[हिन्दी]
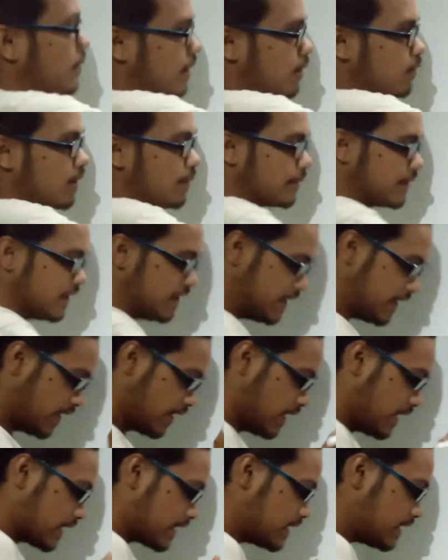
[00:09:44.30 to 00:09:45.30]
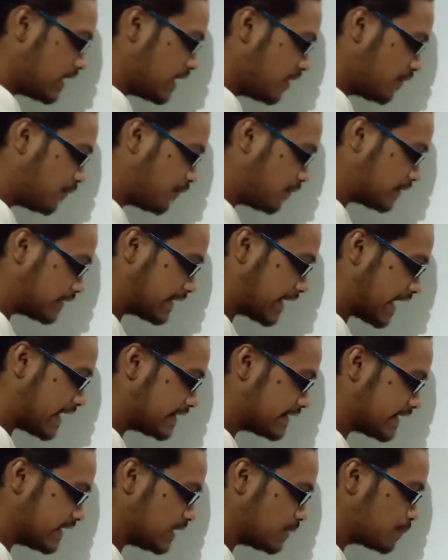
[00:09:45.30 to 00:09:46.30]
बनाऊँ आपके लिए इफ
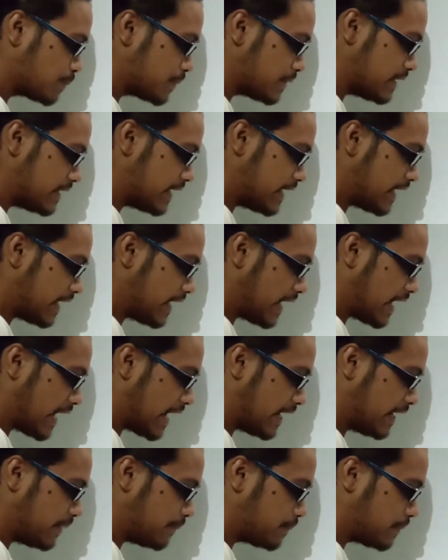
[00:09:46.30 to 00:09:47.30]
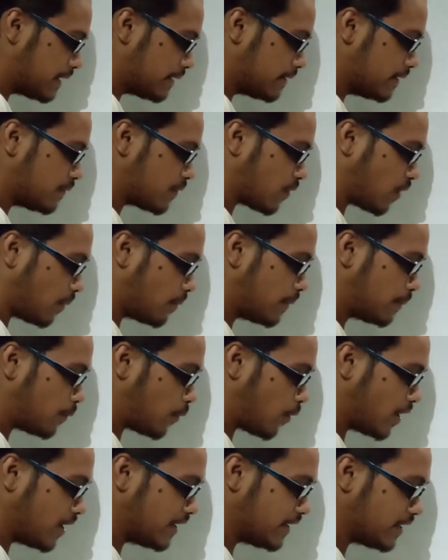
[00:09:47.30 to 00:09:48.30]
टेंजेंट पी ए एंड पी वी फॉर्म ए
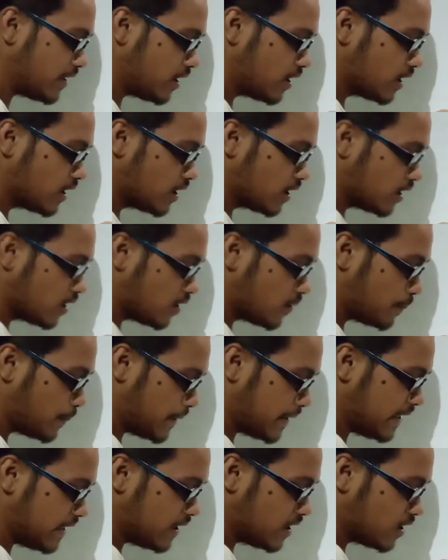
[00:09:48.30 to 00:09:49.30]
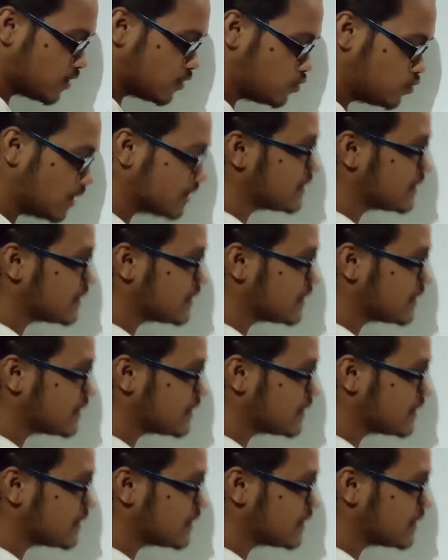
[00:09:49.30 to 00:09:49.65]
पॉइंट पी टू आ